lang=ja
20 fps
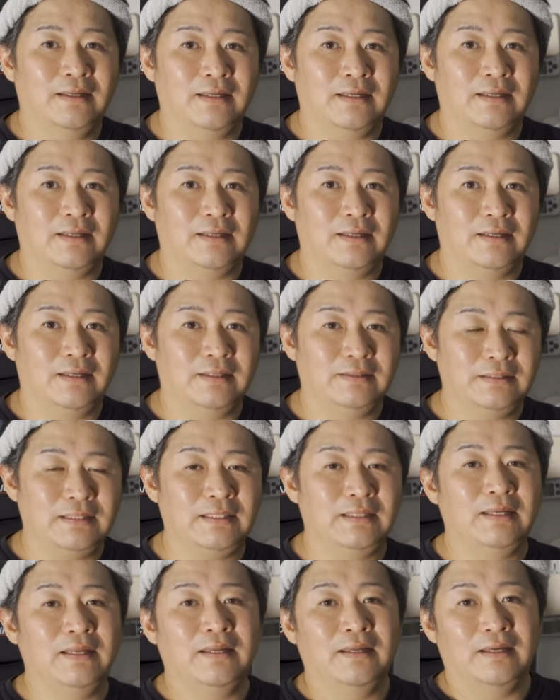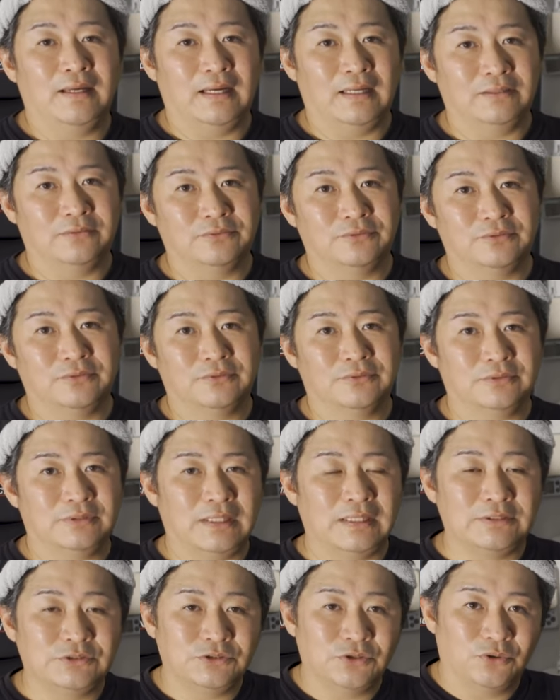えー、に、あの、
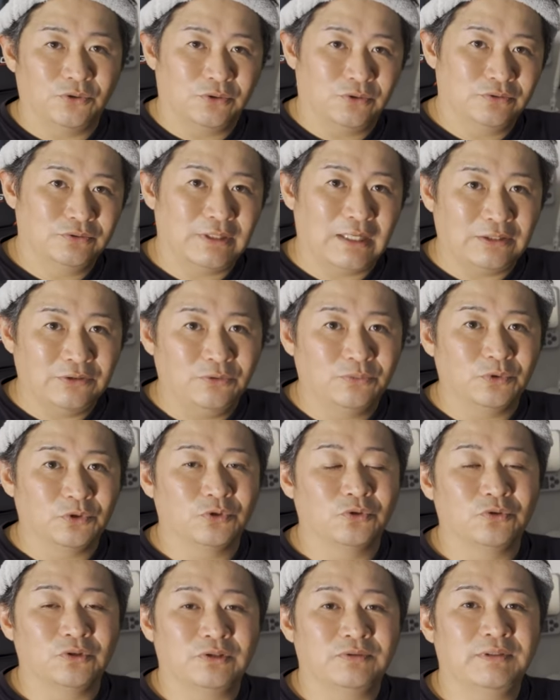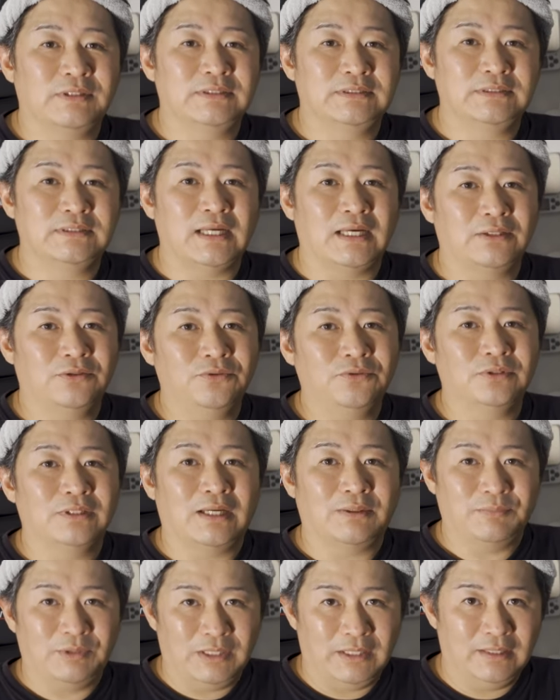天井裏の物置はしないと
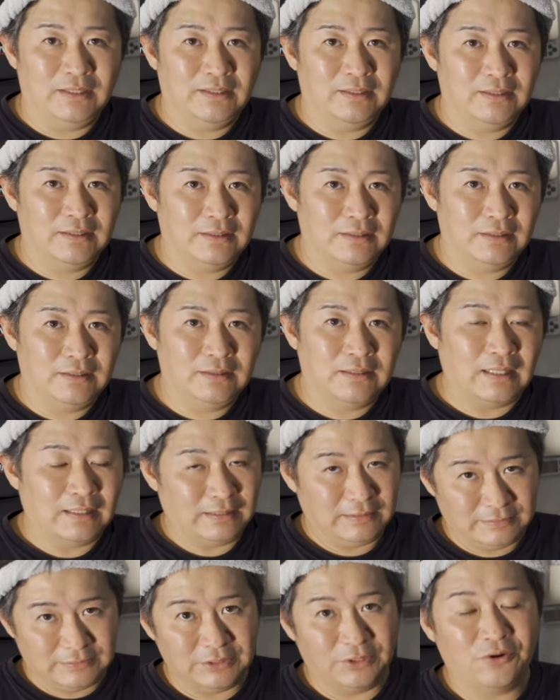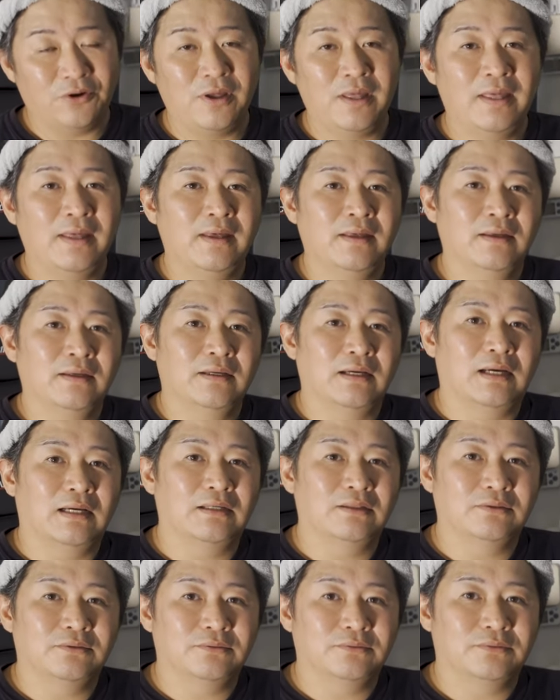ダメなんですよ。
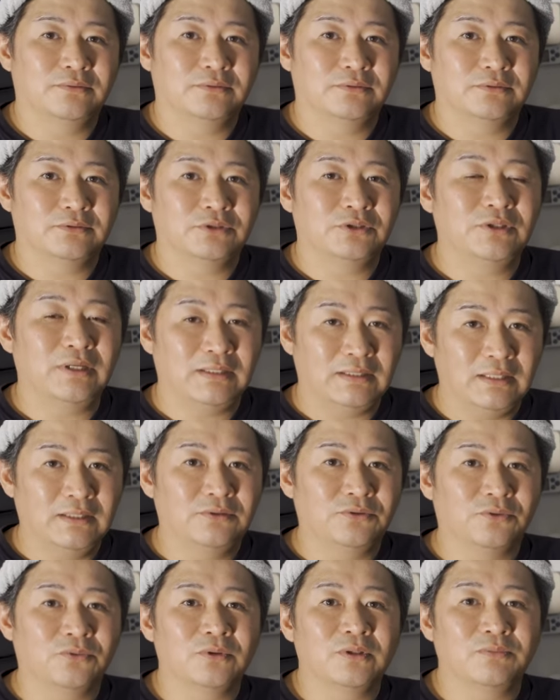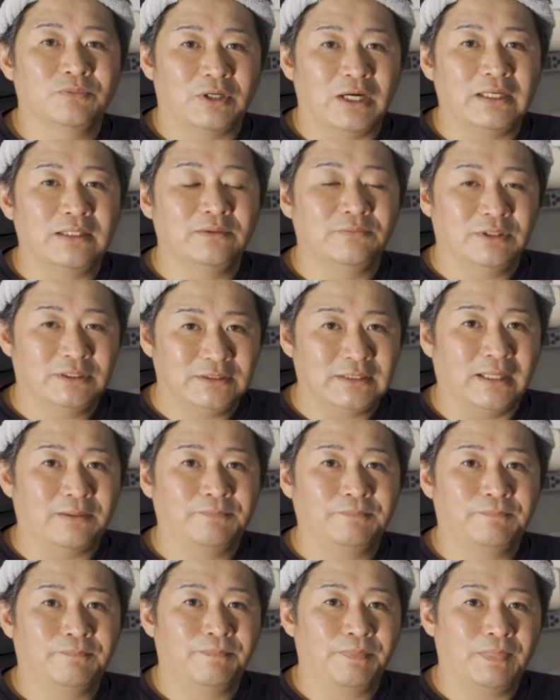あの、それはね、どこでも書いてました。
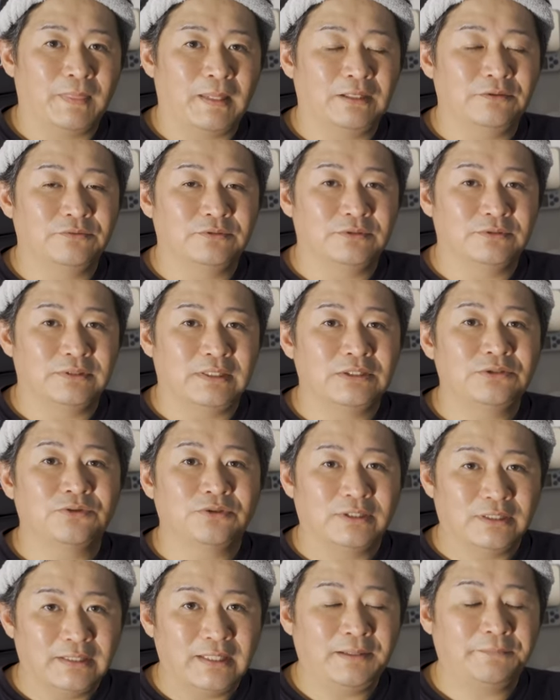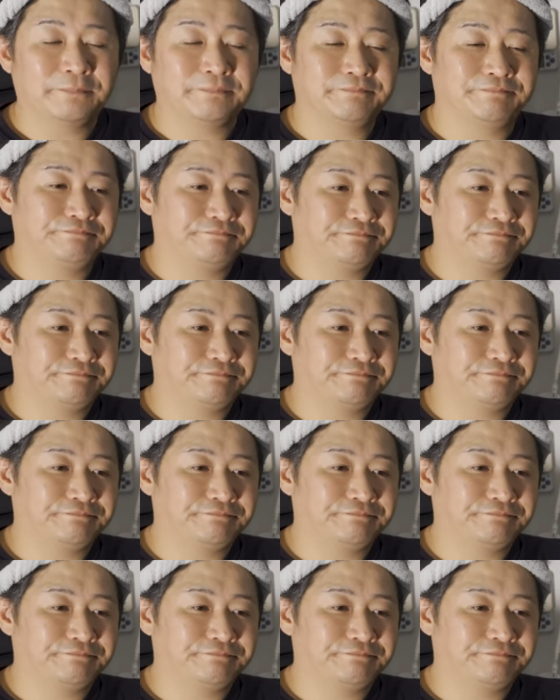あの、ネットでね。